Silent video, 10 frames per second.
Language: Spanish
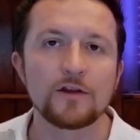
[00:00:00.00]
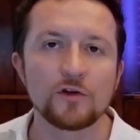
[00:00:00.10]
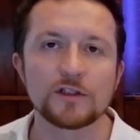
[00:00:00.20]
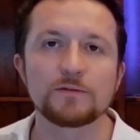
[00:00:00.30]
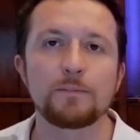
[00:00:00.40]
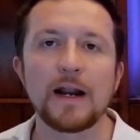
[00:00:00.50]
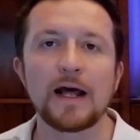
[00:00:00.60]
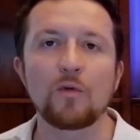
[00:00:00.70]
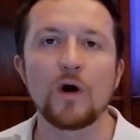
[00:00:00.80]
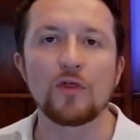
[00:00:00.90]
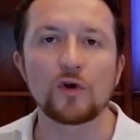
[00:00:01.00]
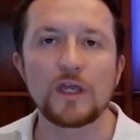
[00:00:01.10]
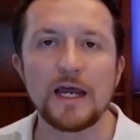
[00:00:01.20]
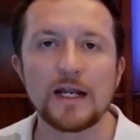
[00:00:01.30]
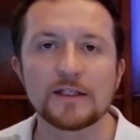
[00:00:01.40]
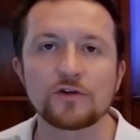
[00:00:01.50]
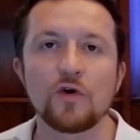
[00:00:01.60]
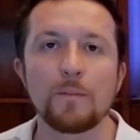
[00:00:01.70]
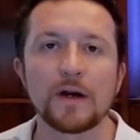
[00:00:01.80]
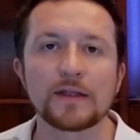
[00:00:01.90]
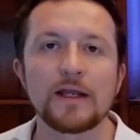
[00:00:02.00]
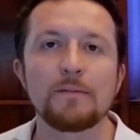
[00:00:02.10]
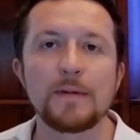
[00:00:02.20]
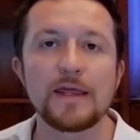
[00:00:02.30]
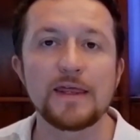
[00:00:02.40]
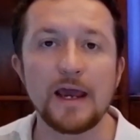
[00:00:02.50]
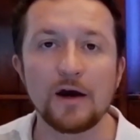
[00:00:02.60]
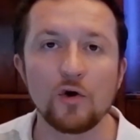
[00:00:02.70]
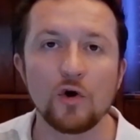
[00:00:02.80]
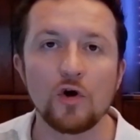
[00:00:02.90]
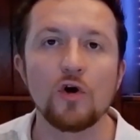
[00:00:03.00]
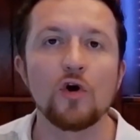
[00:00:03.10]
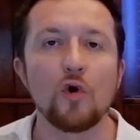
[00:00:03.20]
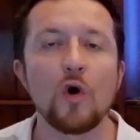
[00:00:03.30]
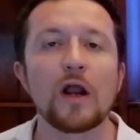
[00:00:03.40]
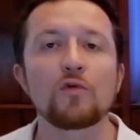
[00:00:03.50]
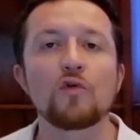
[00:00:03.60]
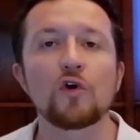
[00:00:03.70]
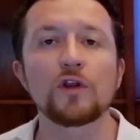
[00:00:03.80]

Entonces, para cuando quieres compartir video o algún